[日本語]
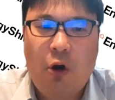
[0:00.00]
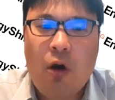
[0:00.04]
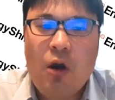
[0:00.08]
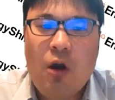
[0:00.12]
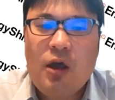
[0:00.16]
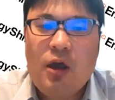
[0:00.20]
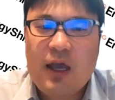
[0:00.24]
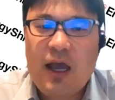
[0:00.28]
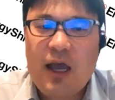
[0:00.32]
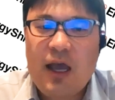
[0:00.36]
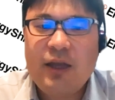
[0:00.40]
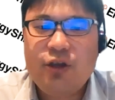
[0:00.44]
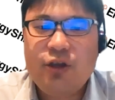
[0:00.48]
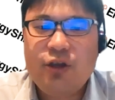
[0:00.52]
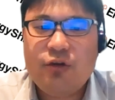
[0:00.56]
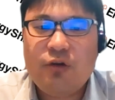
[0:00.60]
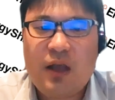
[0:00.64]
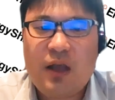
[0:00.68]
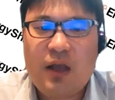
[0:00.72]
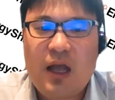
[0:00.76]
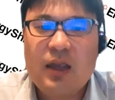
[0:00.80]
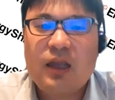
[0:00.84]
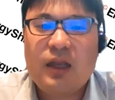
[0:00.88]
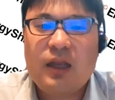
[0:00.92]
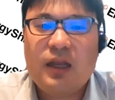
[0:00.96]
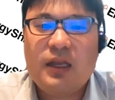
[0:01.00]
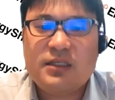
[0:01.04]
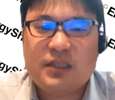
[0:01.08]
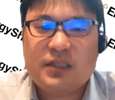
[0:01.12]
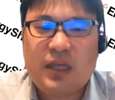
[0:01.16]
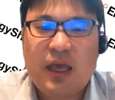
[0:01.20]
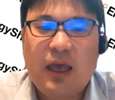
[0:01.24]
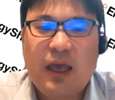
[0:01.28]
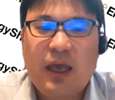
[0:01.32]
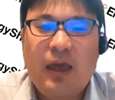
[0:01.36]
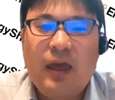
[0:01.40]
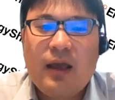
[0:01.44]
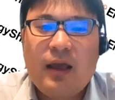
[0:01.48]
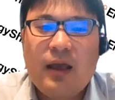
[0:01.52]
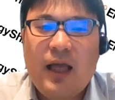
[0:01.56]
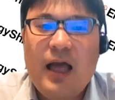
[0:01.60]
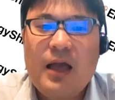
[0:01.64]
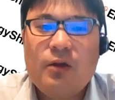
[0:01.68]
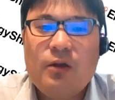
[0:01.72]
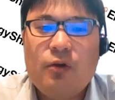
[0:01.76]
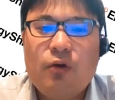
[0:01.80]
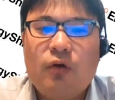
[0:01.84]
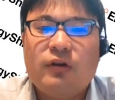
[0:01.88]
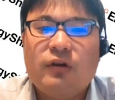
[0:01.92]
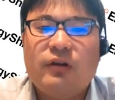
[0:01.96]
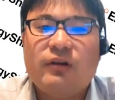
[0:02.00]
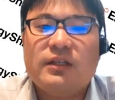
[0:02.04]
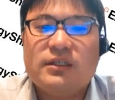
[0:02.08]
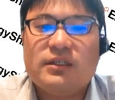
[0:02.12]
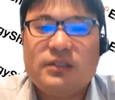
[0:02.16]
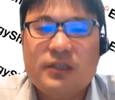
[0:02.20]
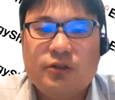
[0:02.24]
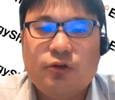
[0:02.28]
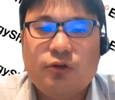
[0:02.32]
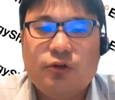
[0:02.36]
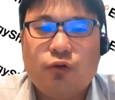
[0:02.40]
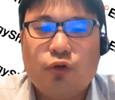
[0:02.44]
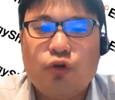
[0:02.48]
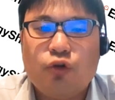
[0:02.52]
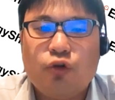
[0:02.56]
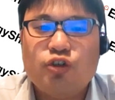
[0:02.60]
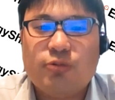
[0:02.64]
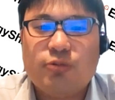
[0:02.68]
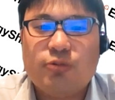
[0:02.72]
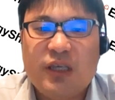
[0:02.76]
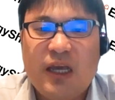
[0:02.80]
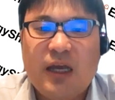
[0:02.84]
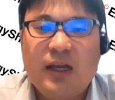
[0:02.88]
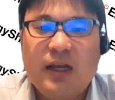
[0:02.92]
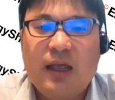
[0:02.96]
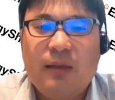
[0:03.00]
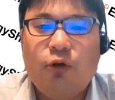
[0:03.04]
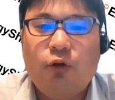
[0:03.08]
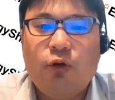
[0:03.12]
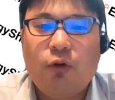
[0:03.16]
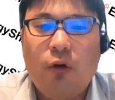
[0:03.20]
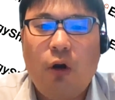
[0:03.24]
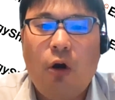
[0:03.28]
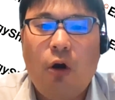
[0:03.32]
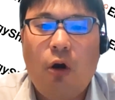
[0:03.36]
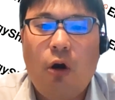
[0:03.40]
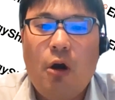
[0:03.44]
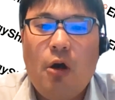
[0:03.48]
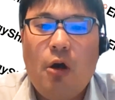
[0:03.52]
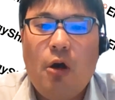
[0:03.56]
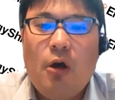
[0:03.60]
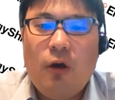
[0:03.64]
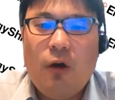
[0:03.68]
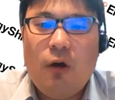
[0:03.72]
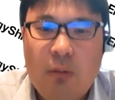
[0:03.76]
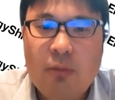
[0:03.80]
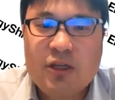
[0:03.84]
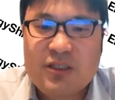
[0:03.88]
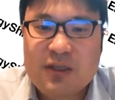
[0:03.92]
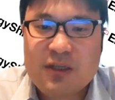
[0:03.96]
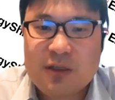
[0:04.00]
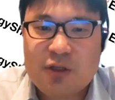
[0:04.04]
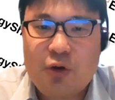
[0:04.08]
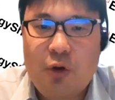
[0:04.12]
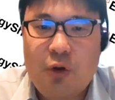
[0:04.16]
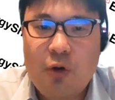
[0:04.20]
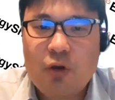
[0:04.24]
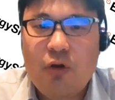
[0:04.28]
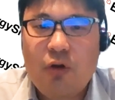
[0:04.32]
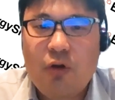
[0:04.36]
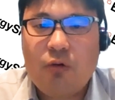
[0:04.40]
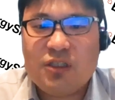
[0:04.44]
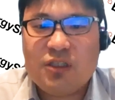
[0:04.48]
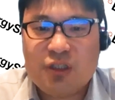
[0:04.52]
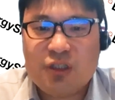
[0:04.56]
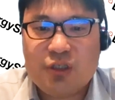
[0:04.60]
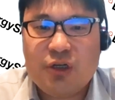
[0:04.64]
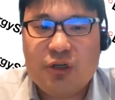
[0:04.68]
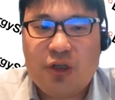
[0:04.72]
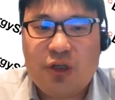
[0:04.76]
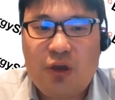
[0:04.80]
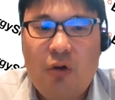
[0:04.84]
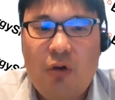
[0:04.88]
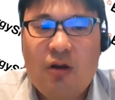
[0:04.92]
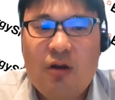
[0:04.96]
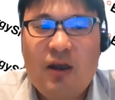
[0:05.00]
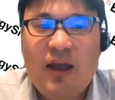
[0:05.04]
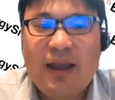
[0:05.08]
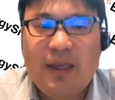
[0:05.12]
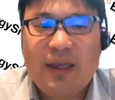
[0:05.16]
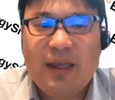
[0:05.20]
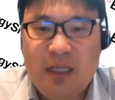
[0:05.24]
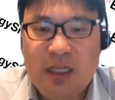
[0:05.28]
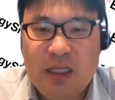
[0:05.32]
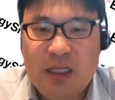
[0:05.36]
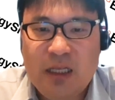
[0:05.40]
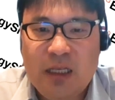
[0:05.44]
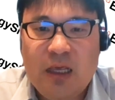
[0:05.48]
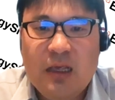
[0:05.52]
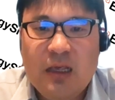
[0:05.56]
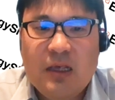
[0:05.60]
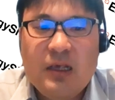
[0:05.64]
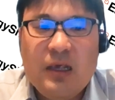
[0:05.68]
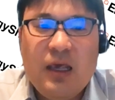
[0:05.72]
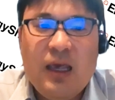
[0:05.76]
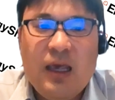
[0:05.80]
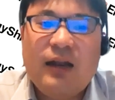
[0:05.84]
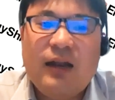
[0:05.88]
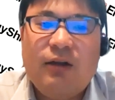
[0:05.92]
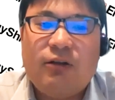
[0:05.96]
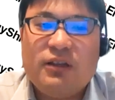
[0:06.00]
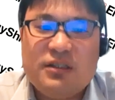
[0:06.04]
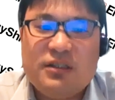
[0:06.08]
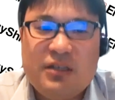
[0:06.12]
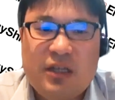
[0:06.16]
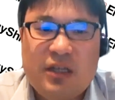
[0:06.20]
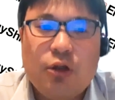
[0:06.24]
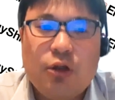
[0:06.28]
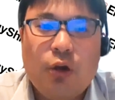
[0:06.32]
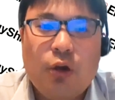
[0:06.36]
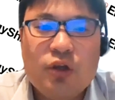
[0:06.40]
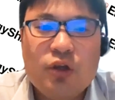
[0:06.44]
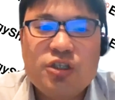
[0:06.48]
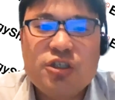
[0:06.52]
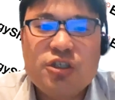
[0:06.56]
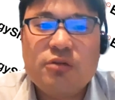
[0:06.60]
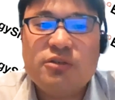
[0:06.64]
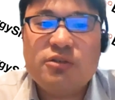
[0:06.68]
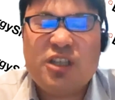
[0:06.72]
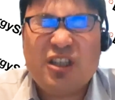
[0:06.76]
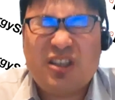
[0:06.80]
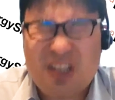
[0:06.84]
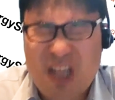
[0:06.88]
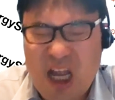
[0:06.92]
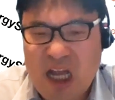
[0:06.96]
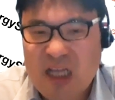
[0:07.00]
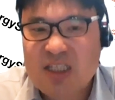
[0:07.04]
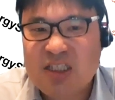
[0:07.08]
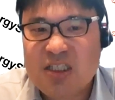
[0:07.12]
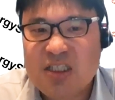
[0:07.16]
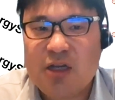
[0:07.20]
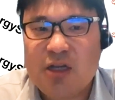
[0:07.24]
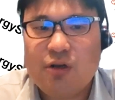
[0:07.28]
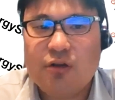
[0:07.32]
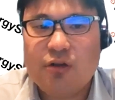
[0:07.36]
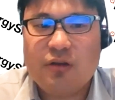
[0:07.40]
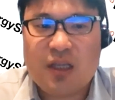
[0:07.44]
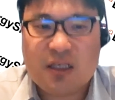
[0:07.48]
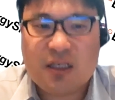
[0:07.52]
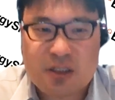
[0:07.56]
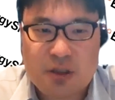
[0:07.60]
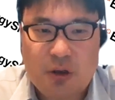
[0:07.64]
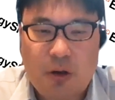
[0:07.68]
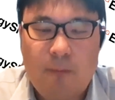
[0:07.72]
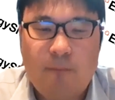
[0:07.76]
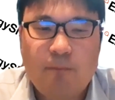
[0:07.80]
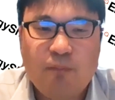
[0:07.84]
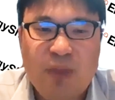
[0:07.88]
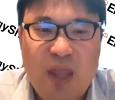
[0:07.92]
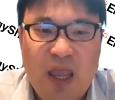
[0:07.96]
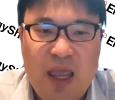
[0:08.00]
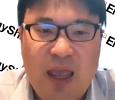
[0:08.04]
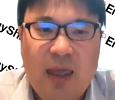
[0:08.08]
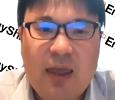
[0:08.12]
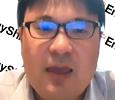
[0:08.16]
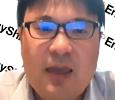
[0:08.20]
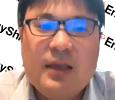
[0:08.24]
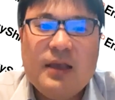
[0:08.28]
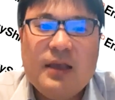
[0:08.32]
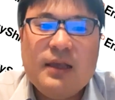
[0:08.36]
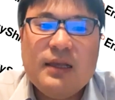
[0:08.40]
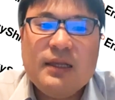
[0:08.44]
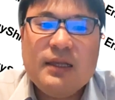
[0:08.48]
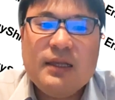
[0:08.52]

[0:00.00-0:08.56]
も、海流の関係でですね、韓国にはですね、そのトリチウム行かないものの、日本もですね、漁業をする日本海に、彼らはですね、トリチウム水出してるんですよ。で、